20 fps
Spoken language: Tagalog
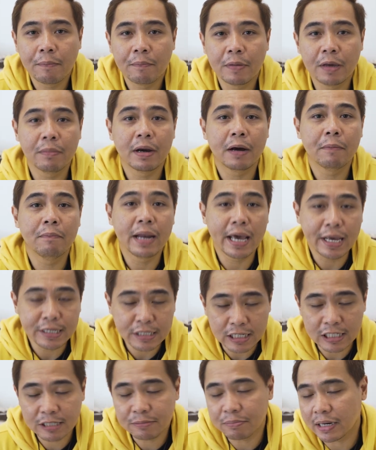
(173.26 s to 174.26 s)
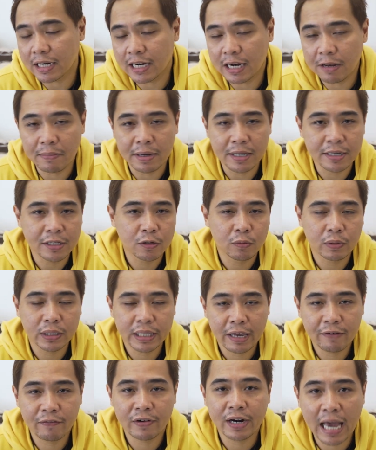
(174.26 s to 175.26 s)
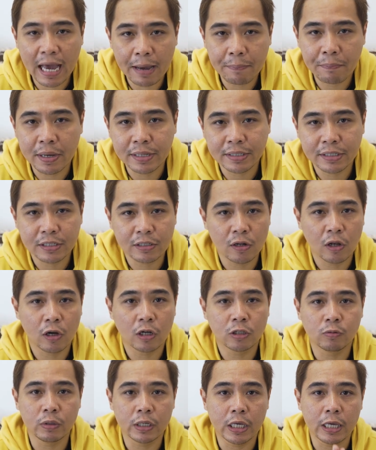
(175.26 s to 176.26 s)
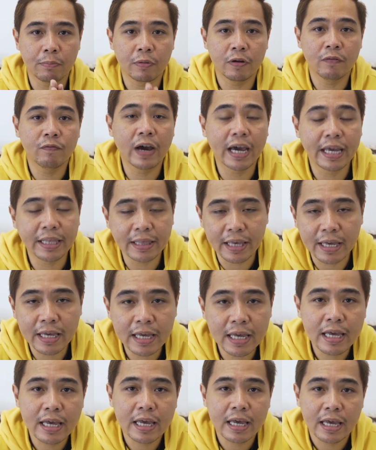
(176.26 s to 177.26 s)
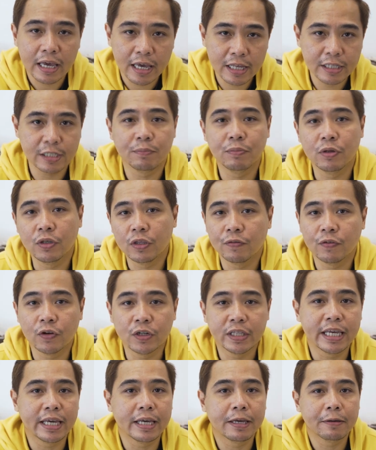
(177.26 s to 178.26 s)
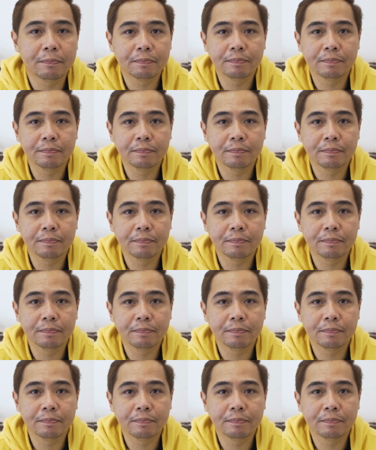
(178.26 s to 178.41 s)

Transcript: may mga blessings pa rin naman. So whatever happens, as long as we keep on fighting, it's a beautiful day.